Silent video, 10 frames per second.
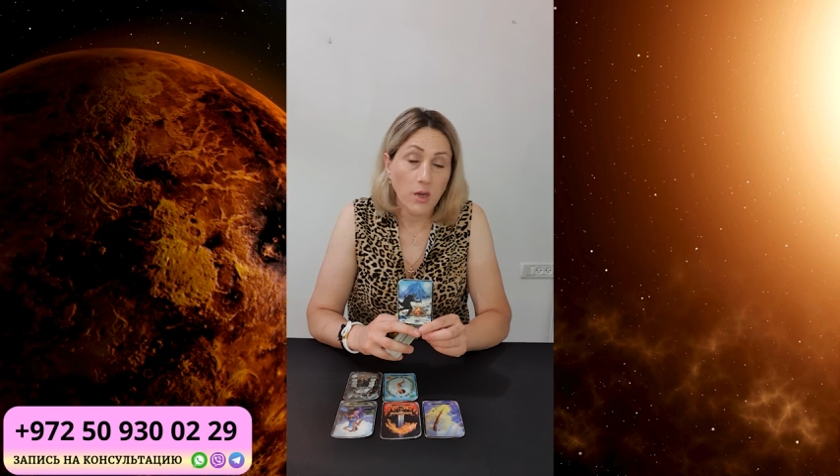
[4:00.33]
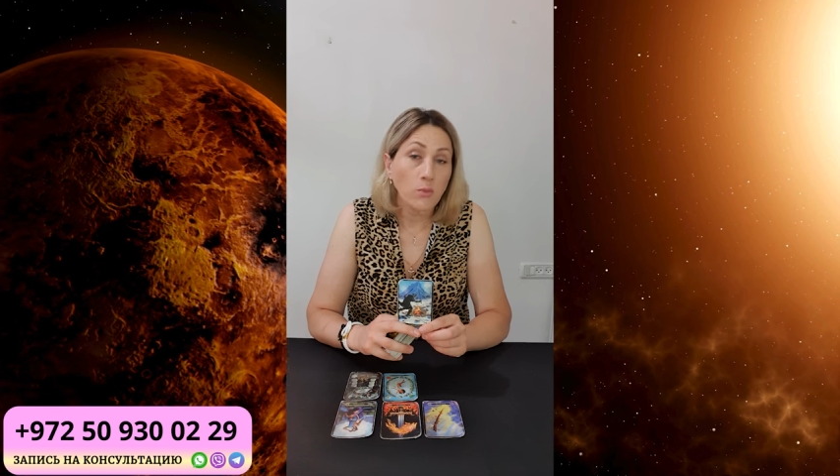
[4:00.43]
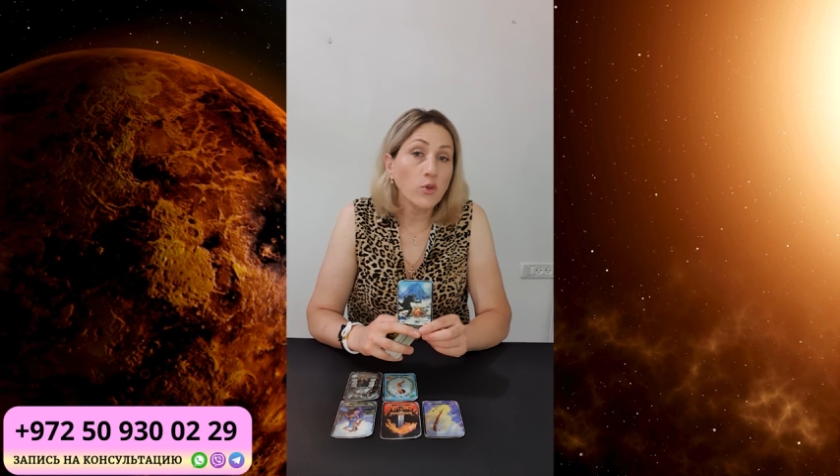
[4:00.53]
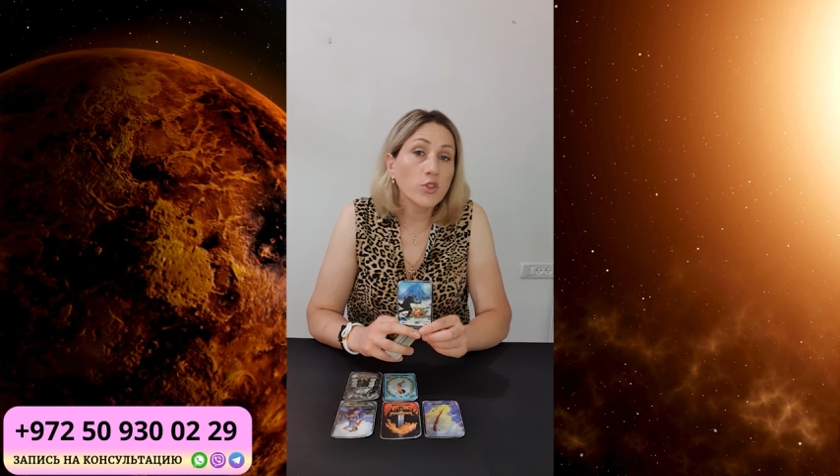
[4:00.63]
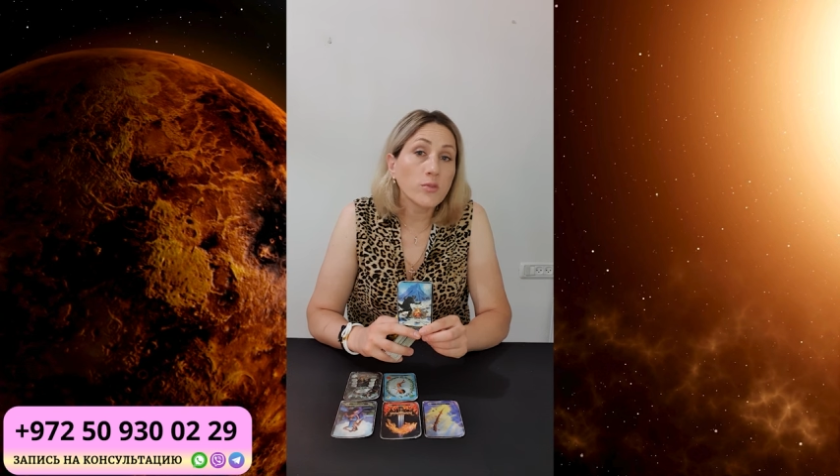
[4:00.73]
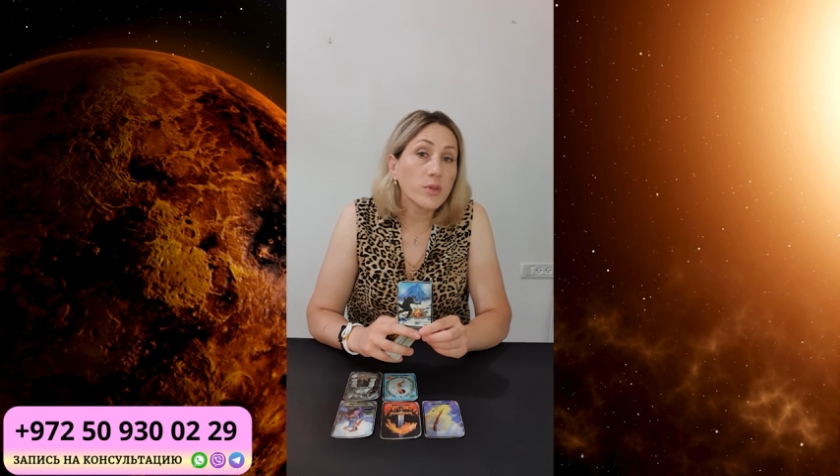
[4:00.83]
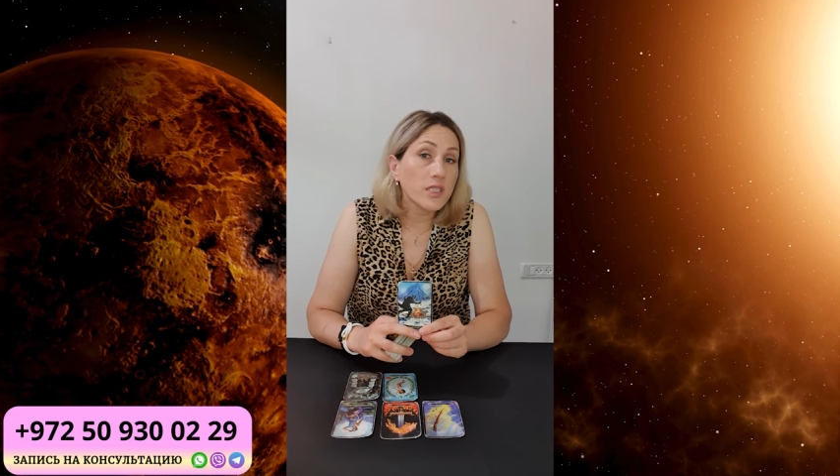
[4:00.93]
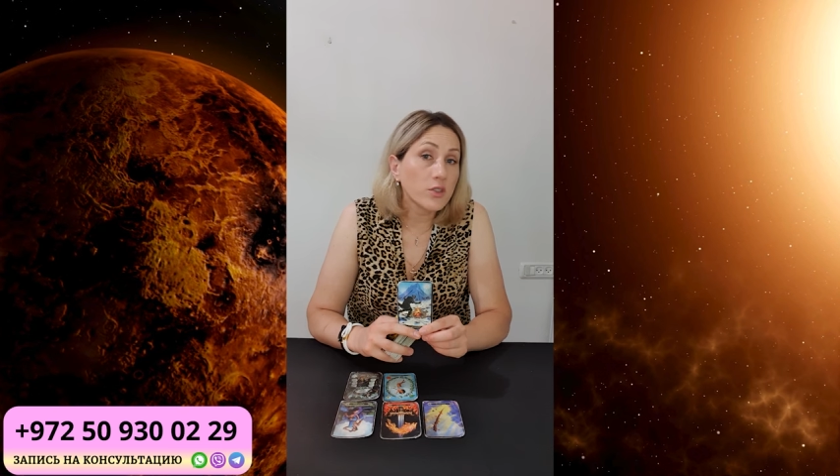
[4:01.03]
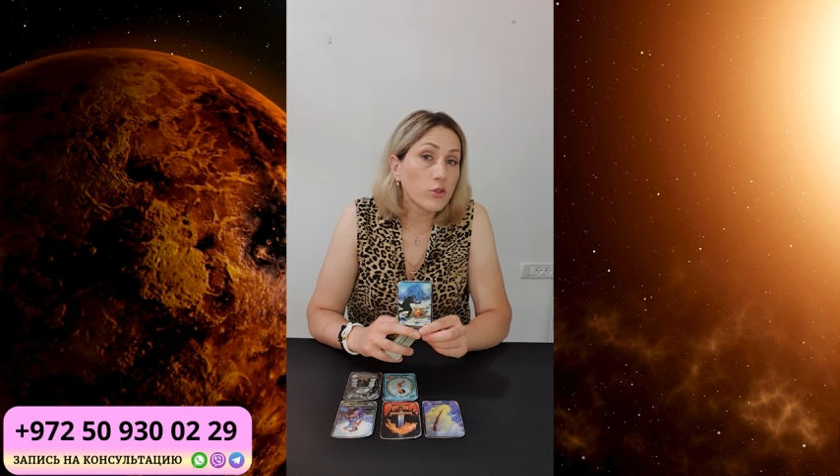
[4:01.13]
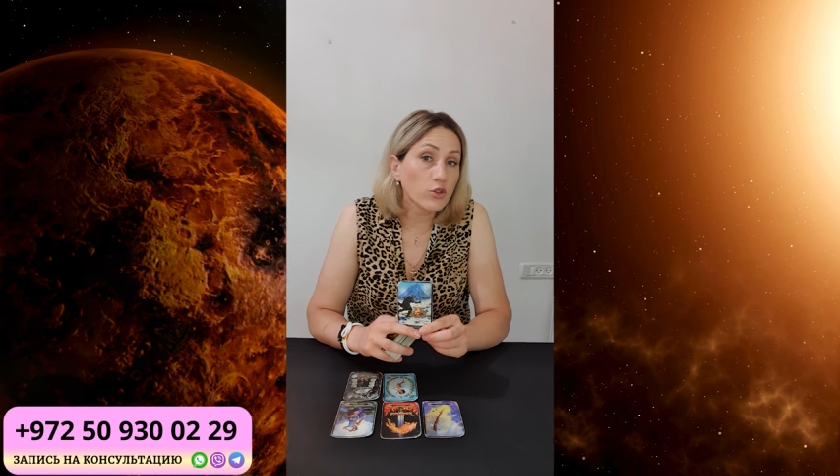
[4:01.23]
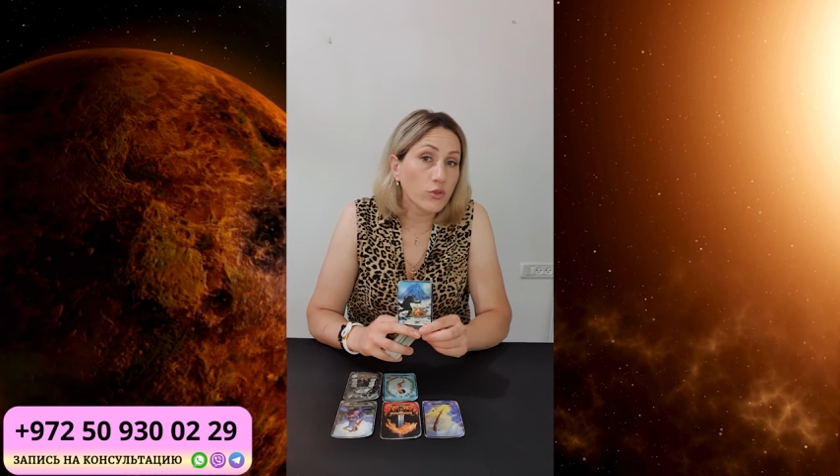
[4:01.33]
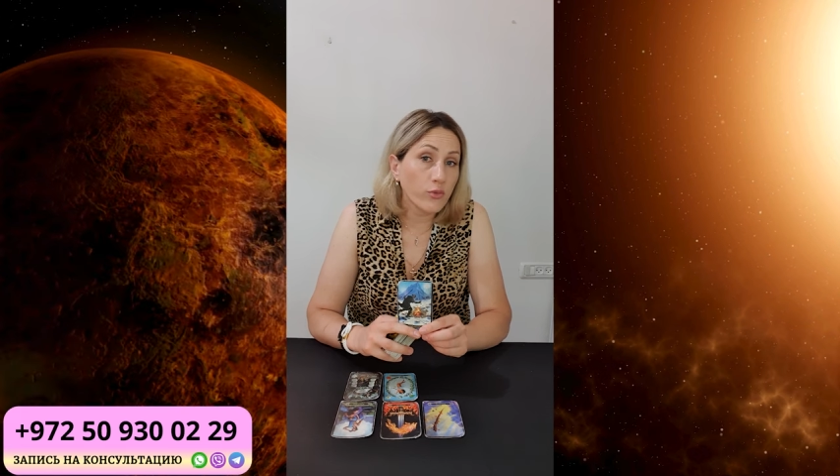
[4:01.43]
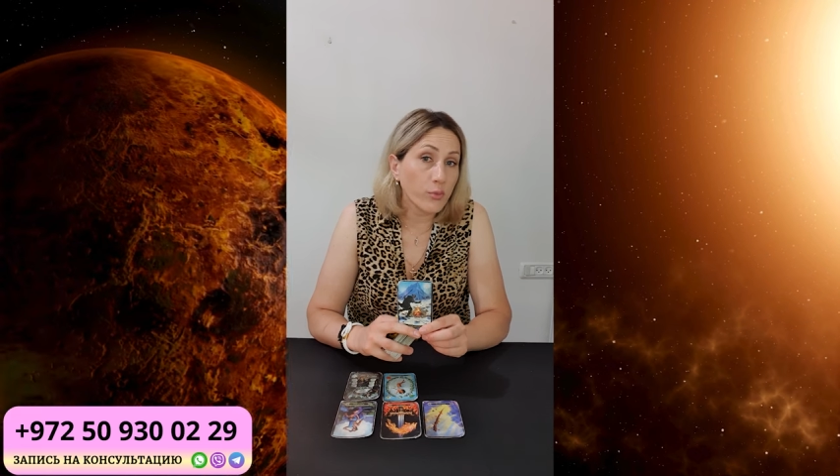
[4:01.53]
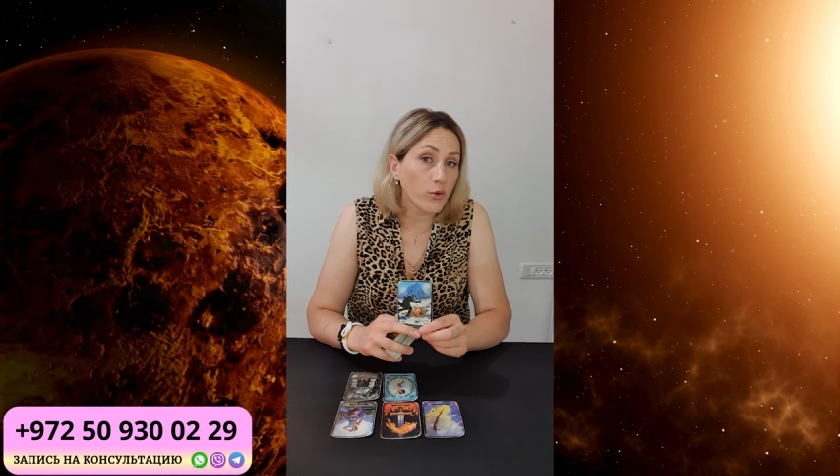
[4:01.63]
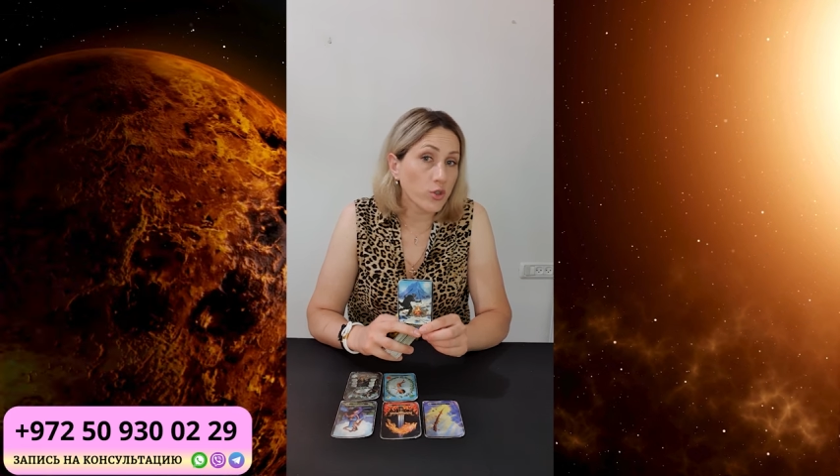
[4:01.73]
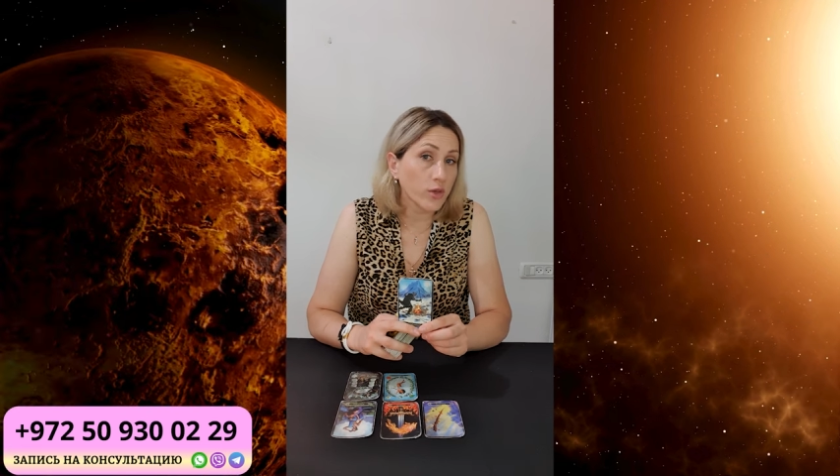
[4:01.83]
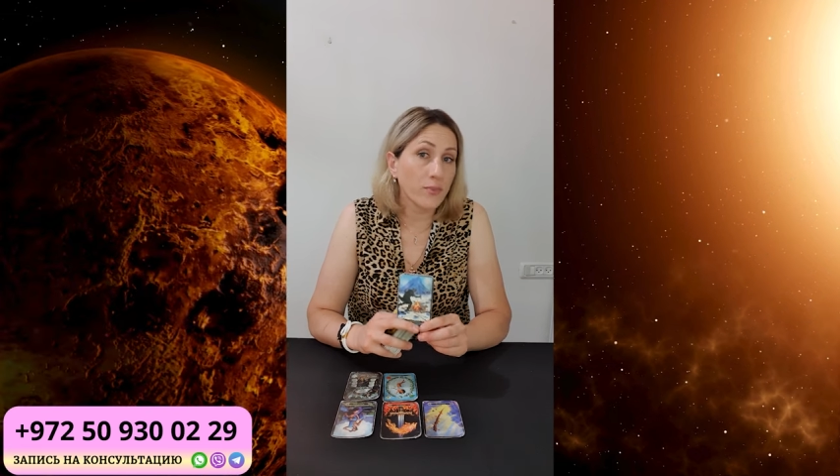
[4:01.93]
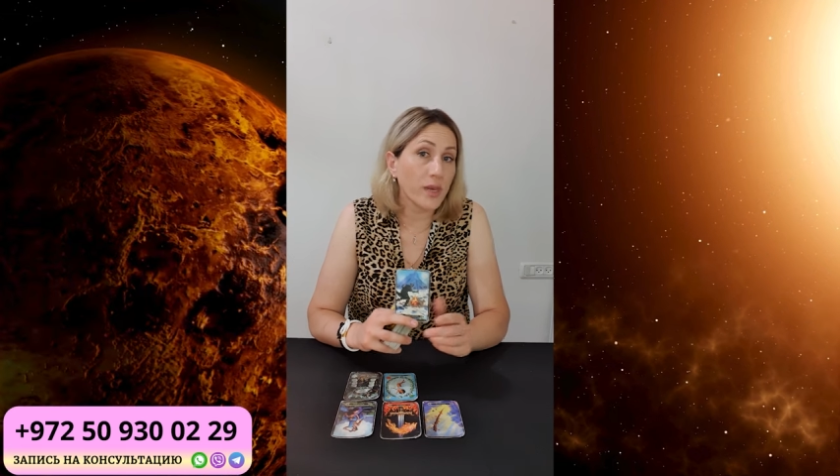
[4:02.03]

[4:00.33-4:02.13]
Может быть, то, что в прошлом